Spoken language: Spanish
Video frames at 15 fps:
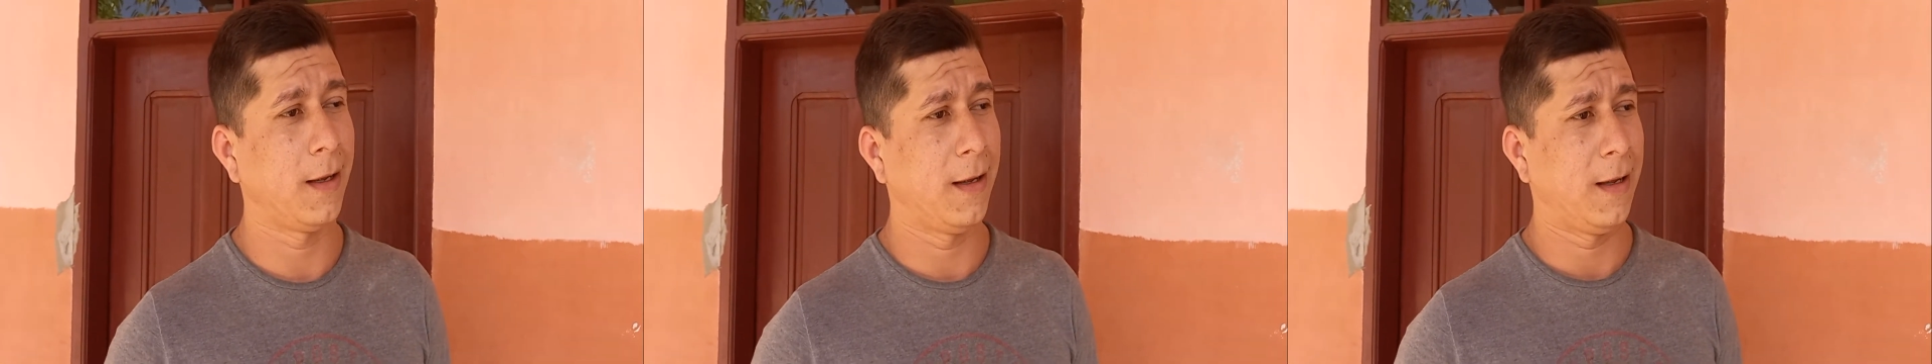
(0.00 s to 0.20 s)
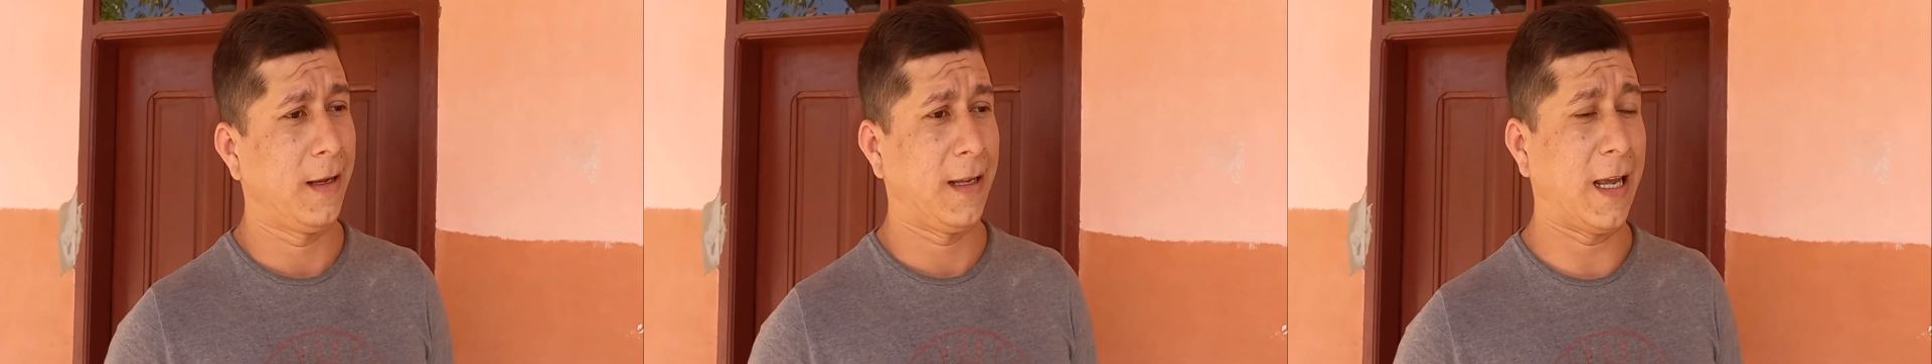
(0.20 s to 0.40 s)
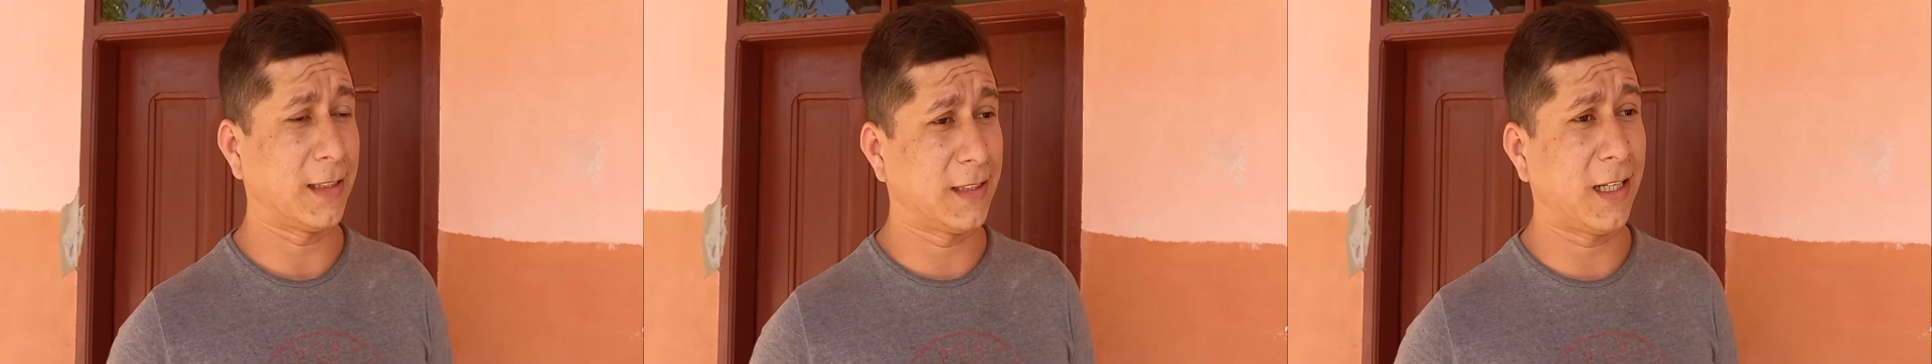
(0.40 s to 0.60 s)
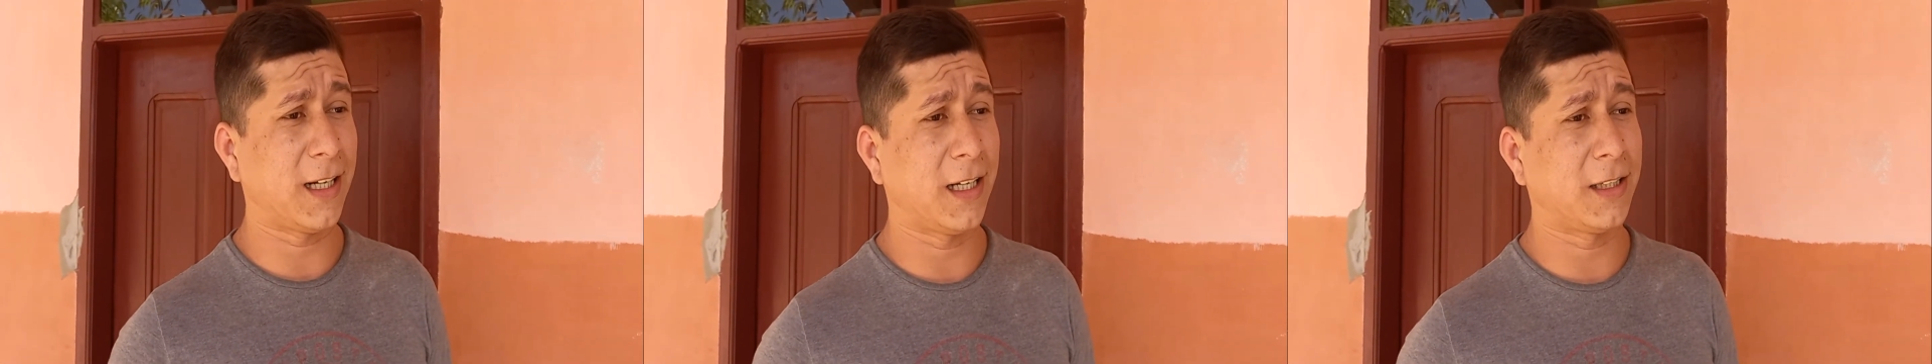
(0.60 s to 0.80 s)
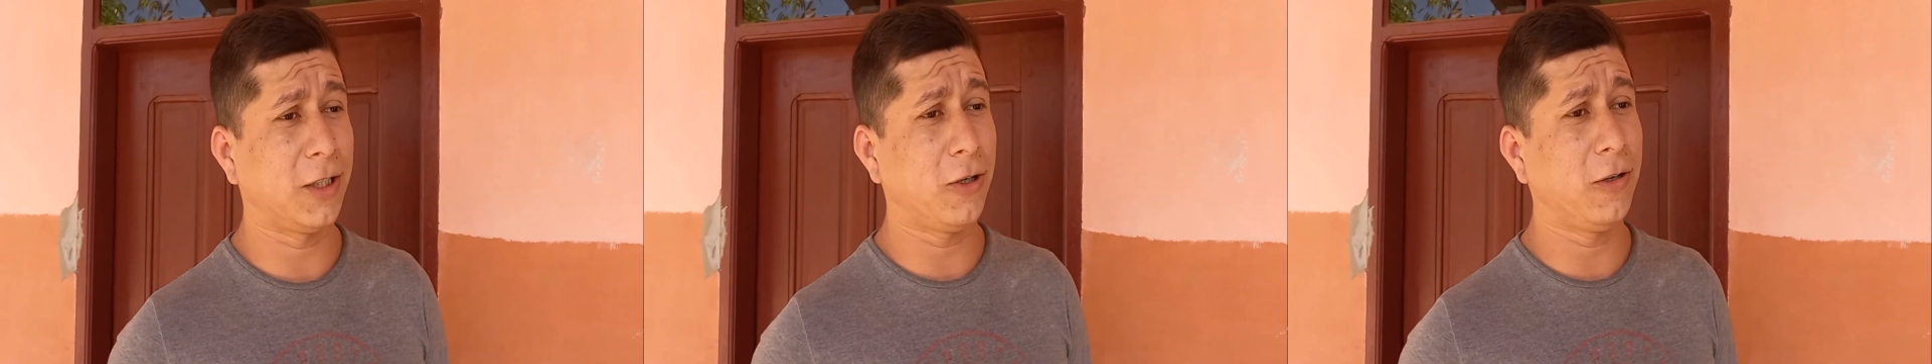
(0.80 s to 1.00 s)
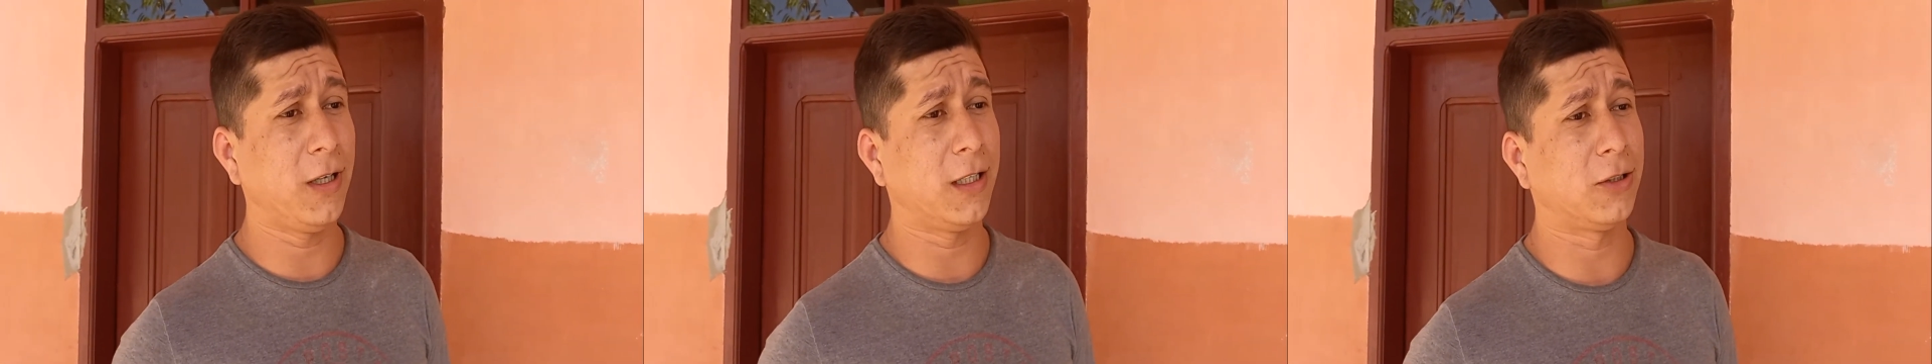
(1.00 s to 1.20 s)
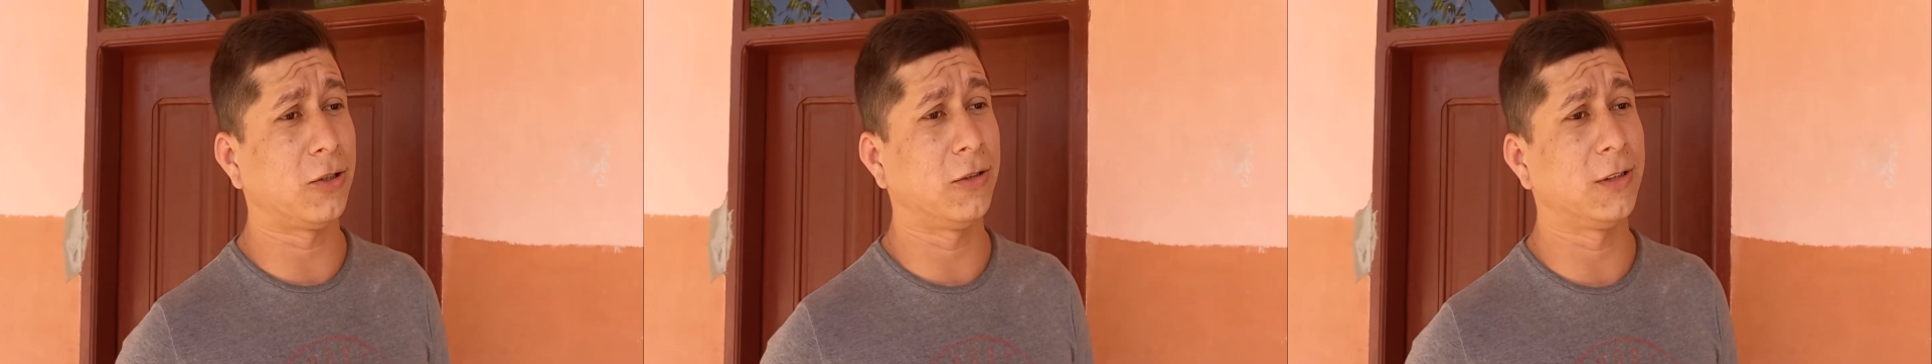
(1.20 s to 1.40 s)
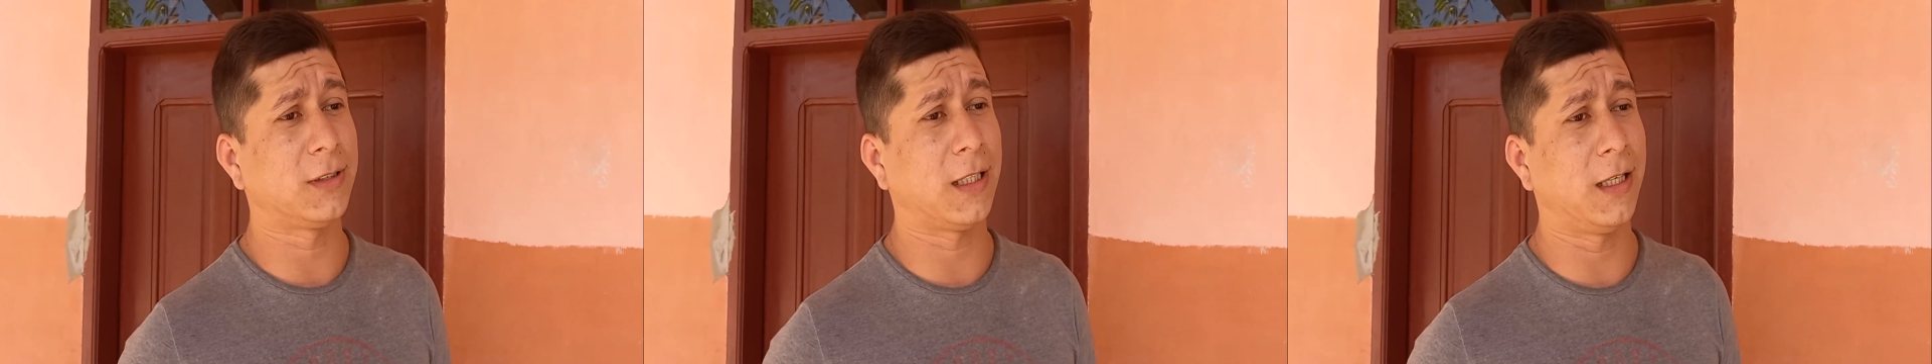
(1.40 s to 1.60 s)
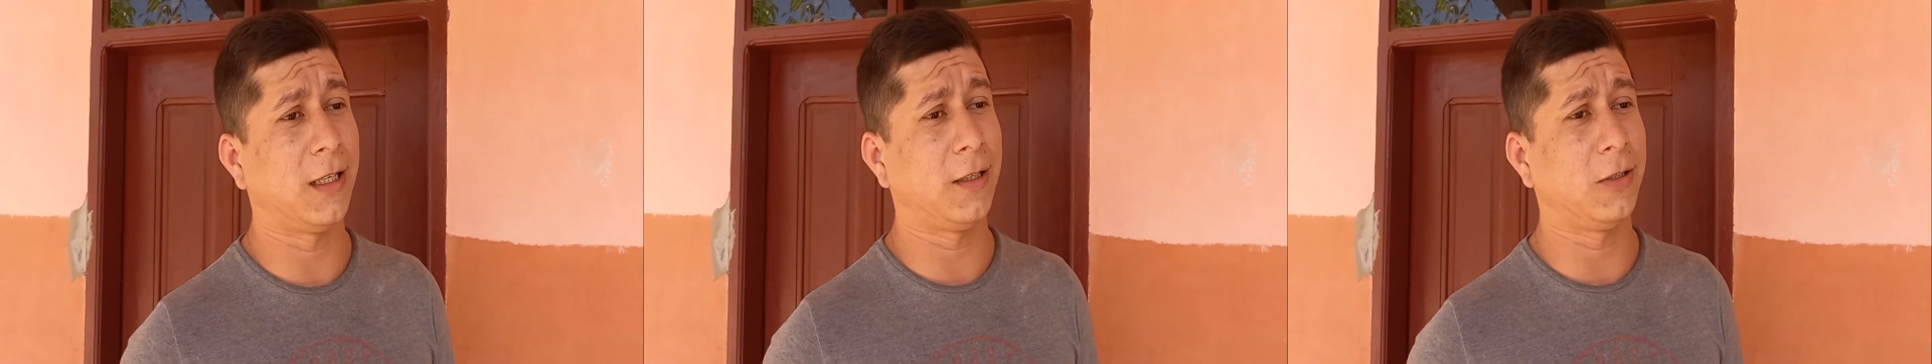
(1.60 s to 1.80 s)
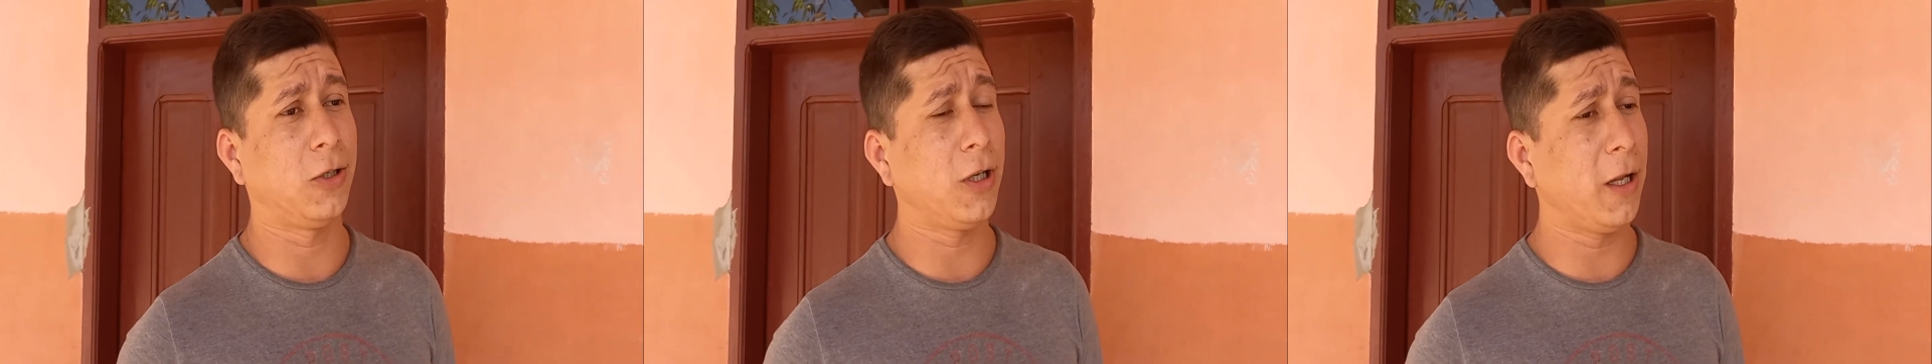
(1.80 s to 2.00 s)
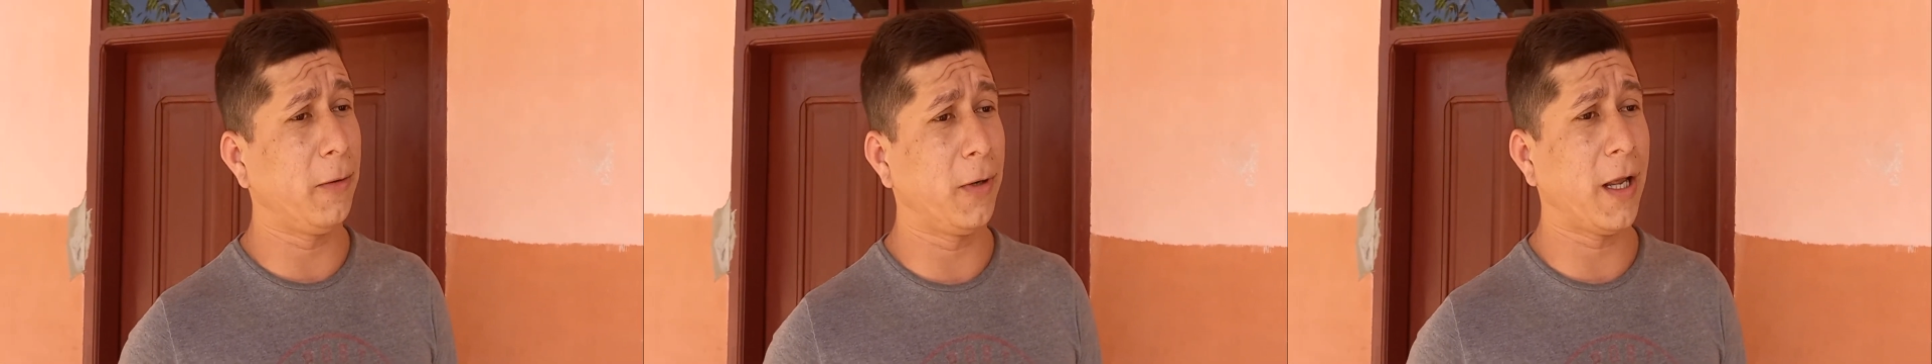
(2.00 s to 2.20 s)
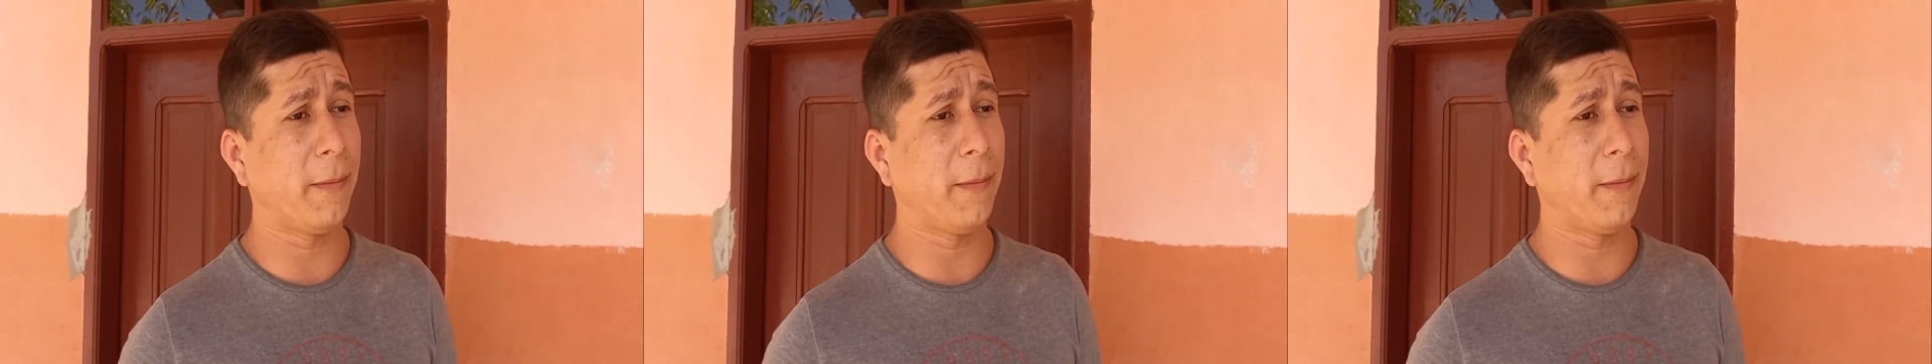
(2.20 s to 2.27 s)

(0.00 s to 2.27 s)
que hacer gestión. Entonces yo le voy a,